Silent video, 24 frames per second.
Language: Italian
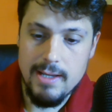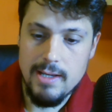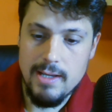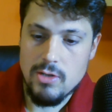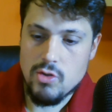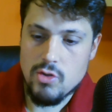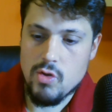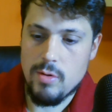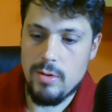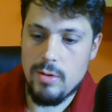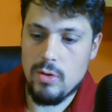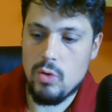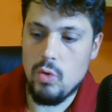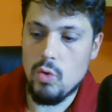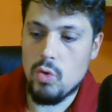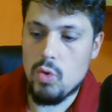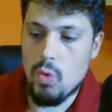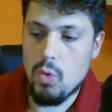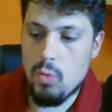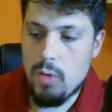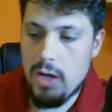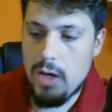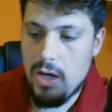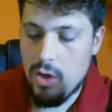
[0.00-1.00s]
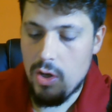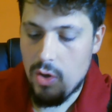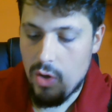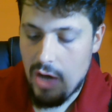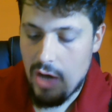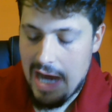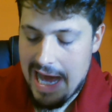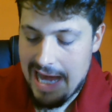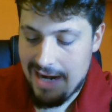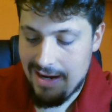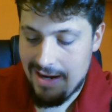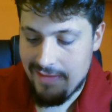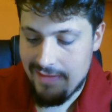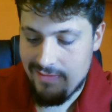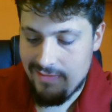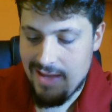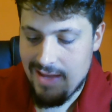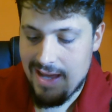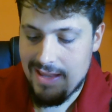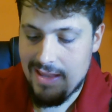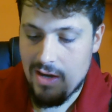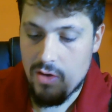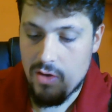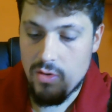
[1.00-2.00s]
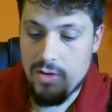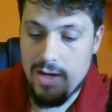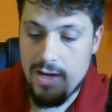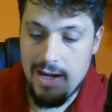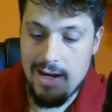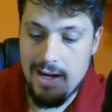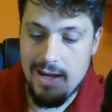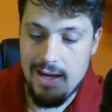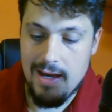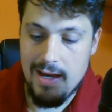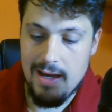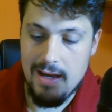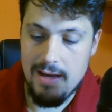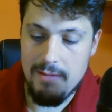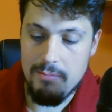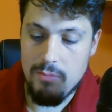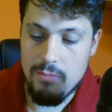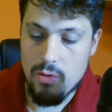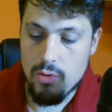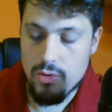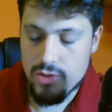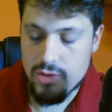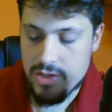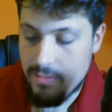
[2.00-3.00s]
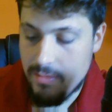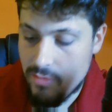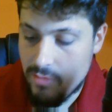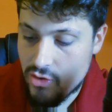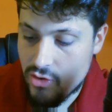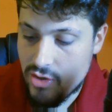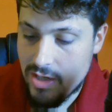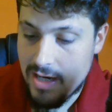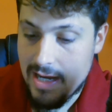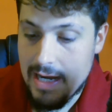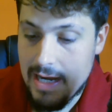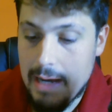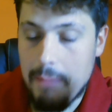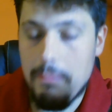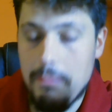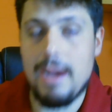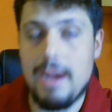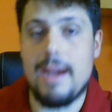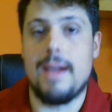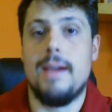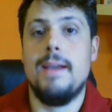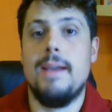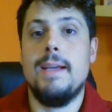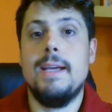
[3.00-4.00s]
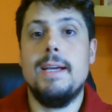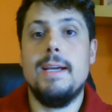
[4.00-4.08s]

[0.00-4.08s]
soprattutto quello all'andata con il Borussia Mönchengladbach.